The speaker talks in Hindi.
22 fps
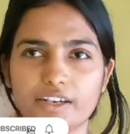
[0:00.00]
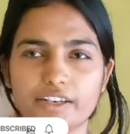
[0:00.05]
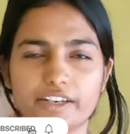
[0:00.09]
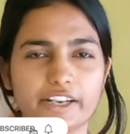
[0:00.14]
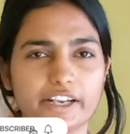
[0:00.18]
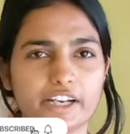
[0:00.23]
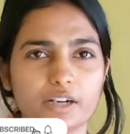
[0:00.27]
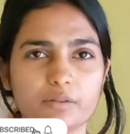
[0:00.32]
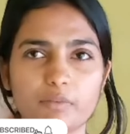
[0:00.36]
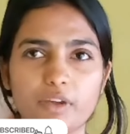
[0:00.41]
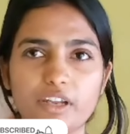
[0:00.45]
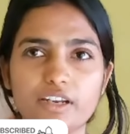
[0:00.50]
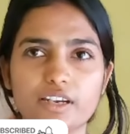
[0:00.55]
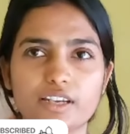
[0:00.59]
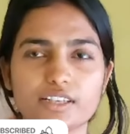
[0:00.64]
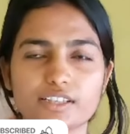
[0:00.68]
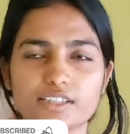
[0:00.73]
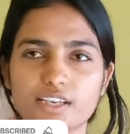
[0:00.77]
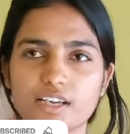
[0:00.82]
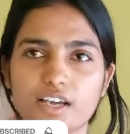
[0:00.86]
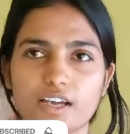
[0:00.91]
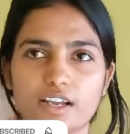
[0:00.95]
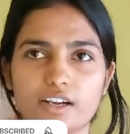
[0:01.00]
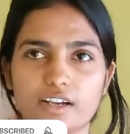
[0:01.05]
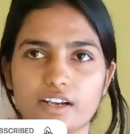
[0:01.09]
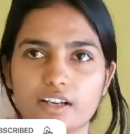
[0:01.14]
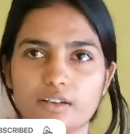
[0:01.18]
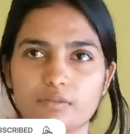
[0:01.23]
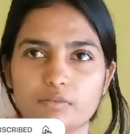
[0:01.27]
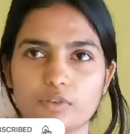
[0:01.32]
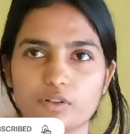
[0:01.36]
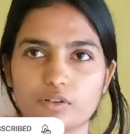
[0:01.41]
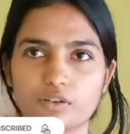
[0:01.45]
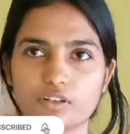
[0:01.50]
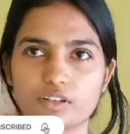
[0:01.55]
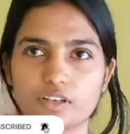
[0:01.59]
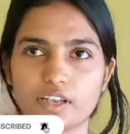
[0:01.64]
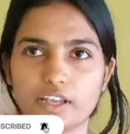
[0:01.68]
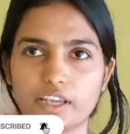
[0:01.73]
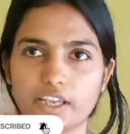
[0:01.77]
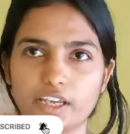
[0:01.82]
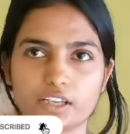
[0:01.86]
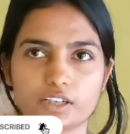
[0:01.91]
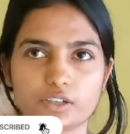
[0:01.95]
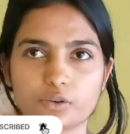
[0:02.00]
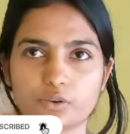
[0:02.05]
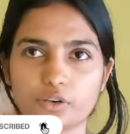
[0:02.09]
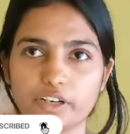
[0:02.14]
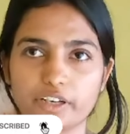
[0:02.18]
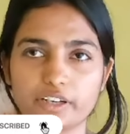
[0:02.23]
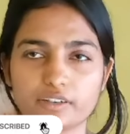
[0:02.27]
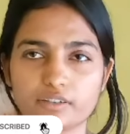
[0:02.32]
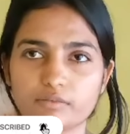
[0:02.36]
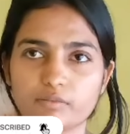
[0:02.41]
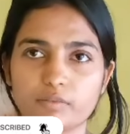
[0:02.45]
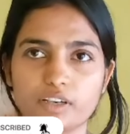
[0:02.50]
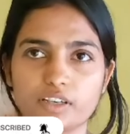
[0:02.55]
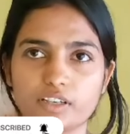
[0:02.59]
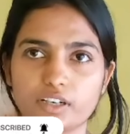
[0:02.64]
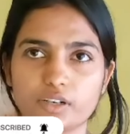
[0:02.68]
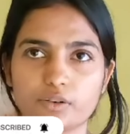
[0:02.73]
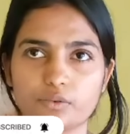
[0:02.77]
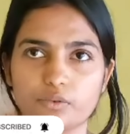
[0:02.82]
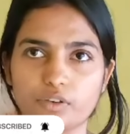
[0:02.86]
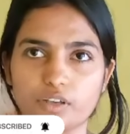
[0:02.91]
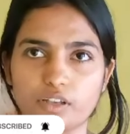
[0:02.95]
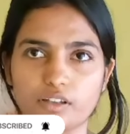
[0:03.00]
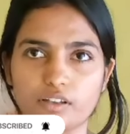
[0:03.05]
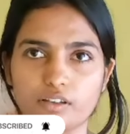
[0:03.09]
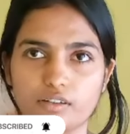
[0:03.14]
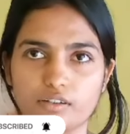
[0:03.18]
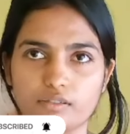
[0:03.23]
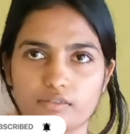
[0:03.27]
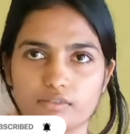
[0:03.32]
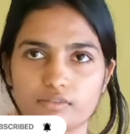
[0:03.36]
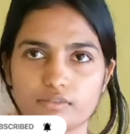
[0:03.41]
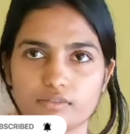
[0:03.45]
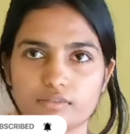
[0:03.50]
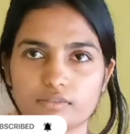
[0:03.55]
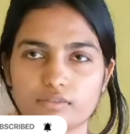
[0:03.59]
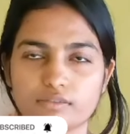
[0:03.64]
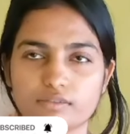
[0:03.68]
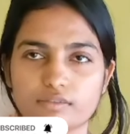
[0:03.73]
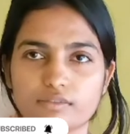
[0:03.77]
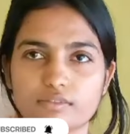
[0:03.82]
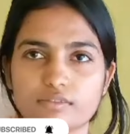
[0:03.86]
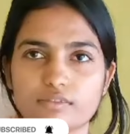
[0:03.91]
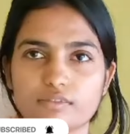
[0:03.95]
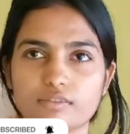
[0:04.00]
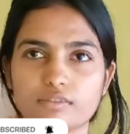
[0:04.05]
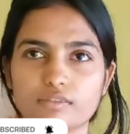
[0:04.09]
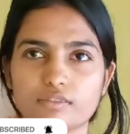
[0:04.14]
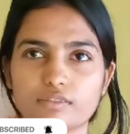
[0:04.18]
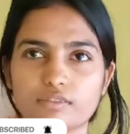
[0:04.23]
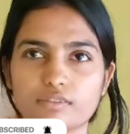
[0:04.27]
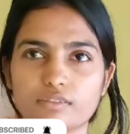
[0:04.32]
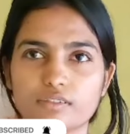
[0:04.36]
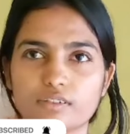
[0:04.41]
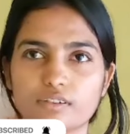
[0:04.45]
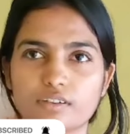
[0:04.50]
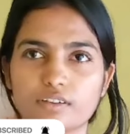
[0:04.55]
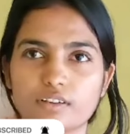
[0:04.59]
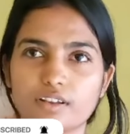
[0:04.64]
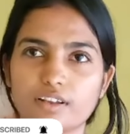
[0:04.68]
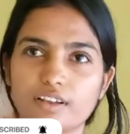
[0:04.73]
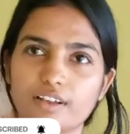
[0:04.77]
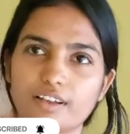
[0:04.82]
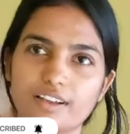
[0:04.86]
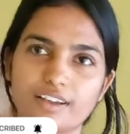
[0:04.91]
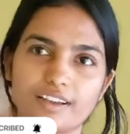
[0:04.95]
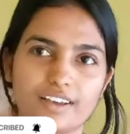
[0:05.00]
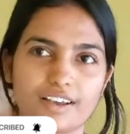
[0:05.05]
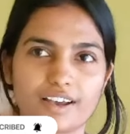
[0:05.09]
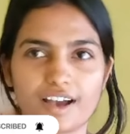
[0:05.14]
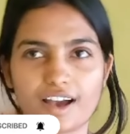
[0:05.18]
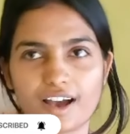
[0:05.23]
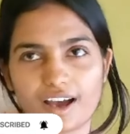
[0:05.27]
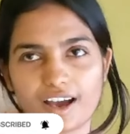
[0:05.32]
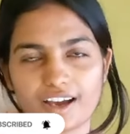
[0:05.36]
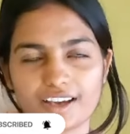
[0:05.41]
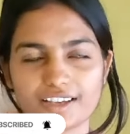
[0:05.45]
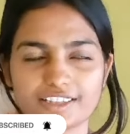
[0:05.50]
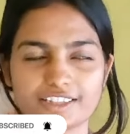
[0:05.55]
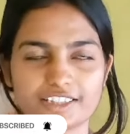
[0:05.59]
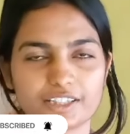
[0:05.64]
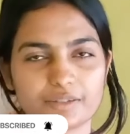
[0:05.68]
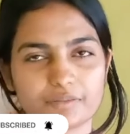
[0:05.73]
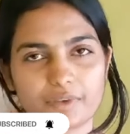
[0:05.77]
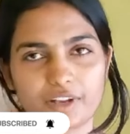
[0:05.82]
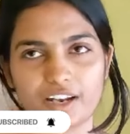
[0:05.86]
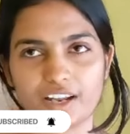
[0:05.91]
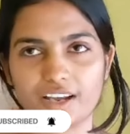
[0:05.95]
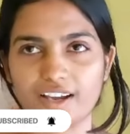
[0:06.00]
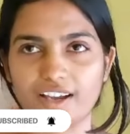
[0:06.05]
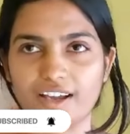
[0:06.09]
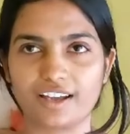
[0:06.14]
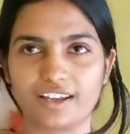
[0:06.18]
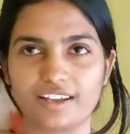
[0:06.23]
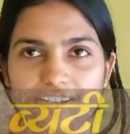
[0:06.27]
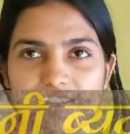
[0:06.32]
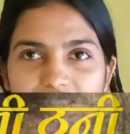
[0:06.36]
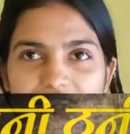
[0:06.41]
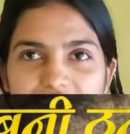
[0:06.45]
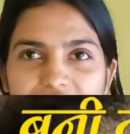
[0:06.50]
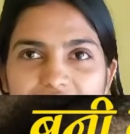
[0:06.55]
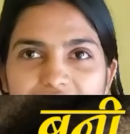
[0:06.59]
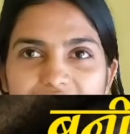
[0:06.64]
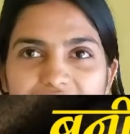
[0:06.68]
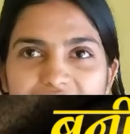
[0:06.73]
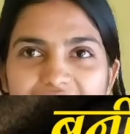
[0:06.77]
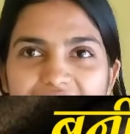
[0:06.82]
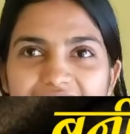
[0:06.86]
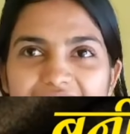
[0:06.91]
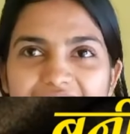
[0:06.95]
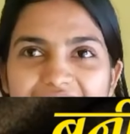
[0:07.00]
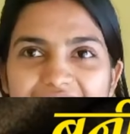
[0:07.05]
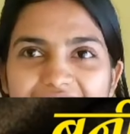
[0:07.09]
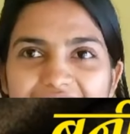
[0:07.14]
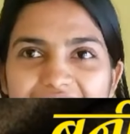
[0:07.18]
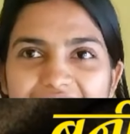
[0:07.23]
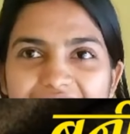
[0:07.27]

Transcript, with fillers: डेढ़ महीने से कर रहे हैं हम लोग एक दो डेढ़ महीने हो गए हैं तो हाँ इसी में लगा है तो